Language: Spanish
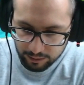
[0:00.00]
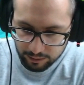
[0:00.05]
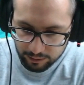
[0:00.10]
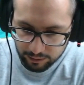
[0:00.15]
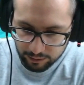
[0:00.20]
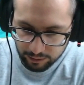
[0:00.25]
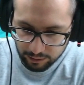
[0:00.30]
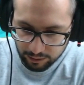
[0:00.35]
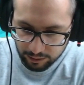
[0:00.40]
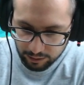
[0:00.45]

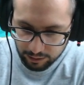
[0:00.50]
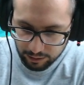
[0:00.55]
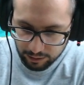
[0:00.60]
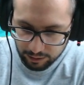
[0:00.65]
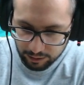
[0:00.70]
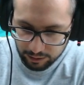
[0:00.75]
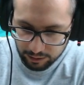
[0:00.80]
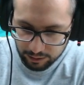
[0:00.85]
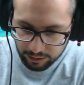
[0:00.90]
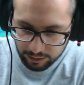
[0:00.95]

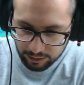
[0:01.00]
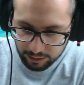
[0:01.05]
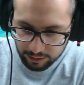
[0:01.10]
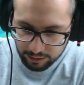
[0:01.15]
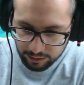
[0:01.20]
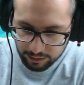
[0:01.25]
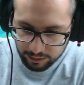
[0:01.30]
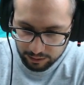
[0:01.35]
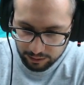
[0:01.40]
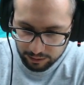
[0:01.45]
No.
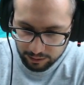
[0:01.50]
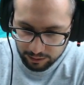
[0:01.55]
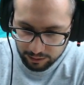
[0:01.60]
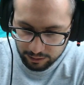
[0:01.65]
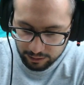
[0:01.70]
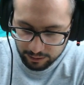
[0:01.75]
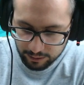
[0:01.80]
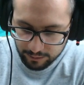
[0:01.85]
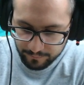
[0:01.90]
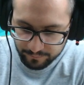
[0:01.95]

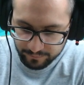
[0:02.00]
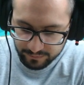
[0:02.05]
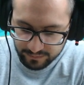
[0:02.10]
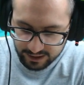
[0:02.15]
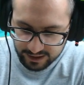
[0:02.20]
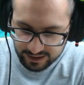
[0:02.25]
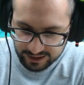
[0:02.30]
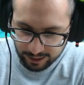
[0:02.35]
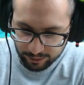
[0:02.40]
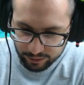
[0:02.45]

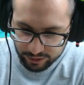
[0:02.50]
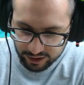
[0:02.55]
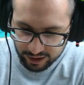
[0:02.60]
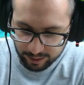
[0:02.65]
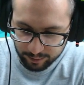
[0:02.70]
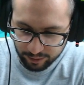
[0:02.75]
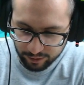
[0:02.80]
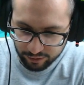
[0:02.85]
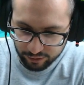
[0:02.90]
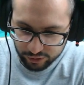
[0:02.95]
Estamos en el pozo,